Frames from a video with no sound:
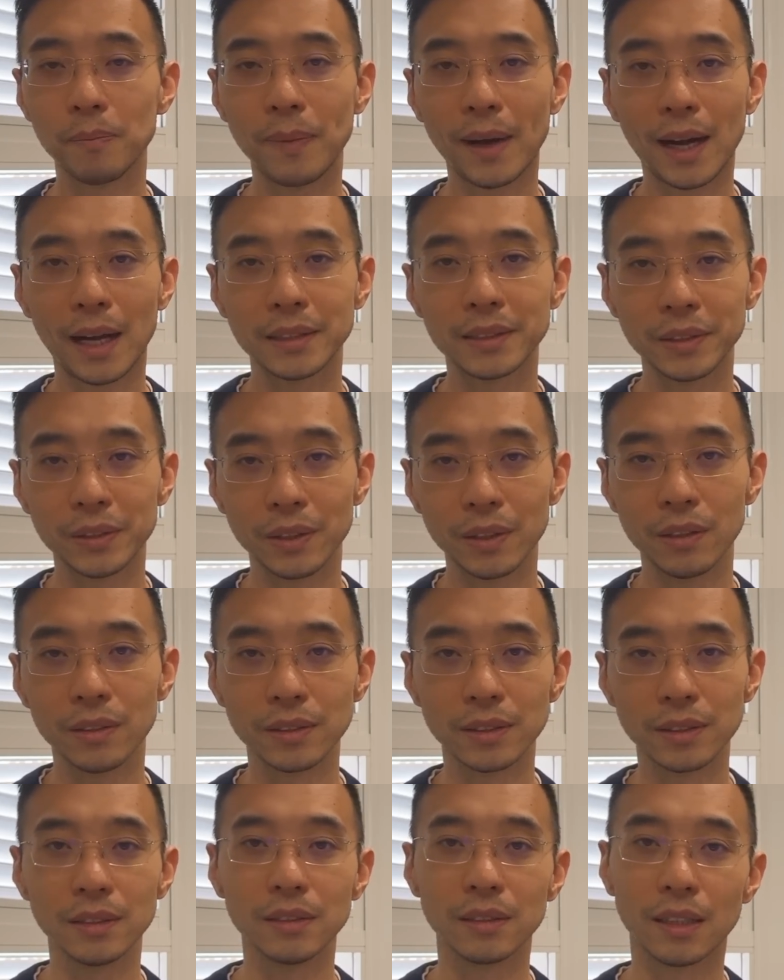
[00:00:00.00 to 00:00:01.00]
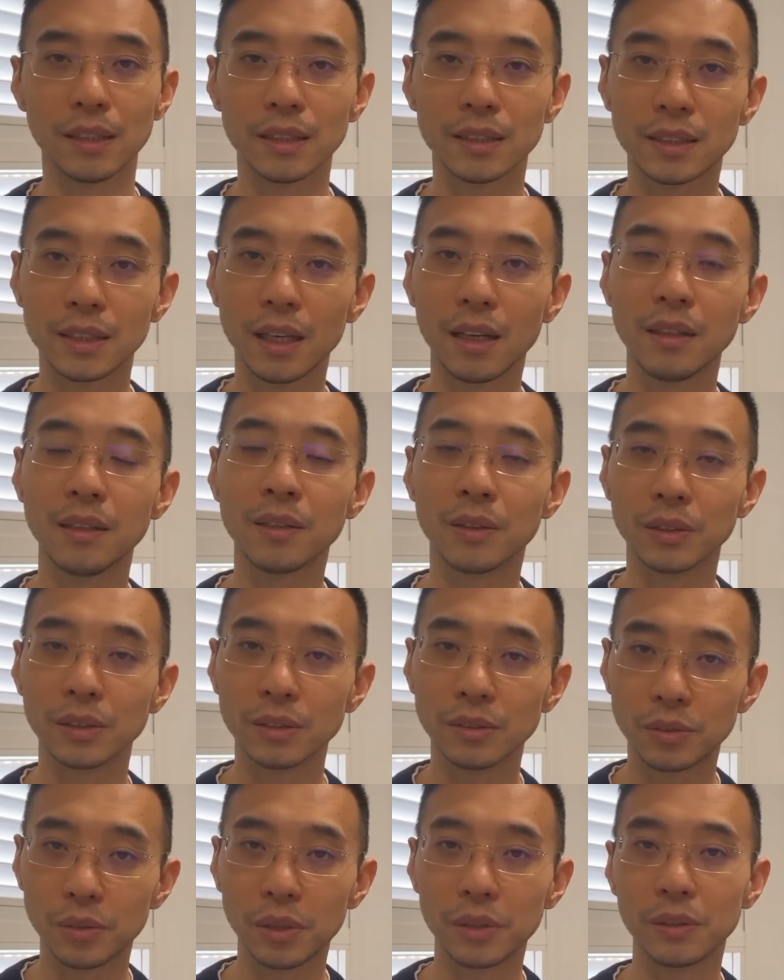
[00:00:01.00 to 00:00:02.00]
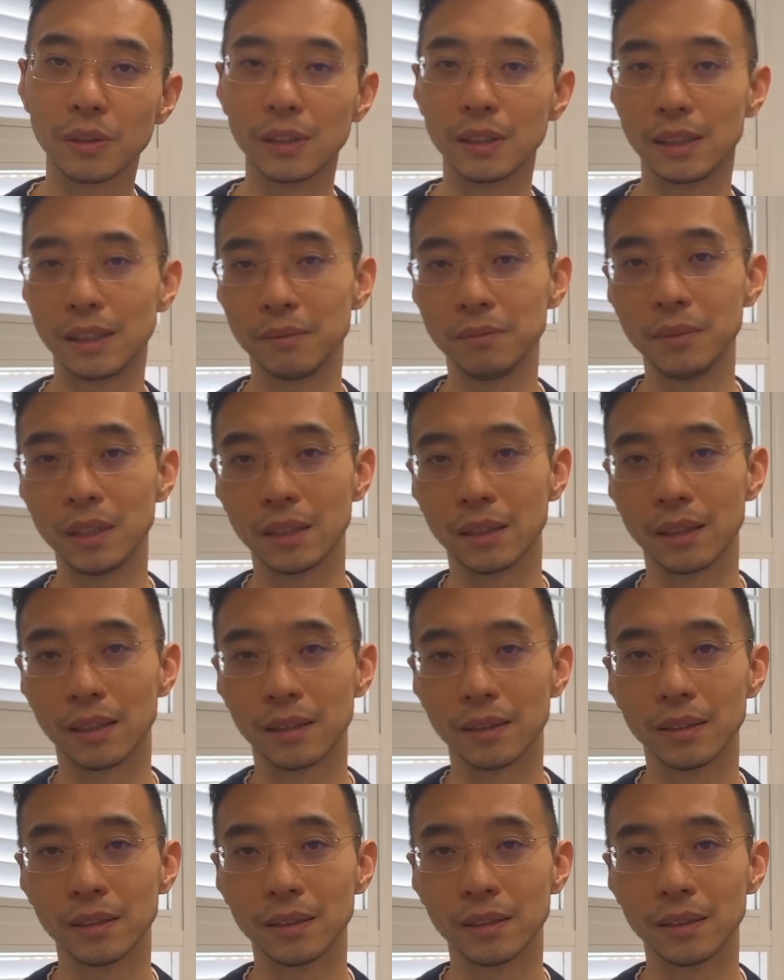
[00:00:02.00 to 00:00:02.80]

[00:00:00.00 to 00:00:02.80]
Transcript: 八九六四，他的枪口是对准人民的，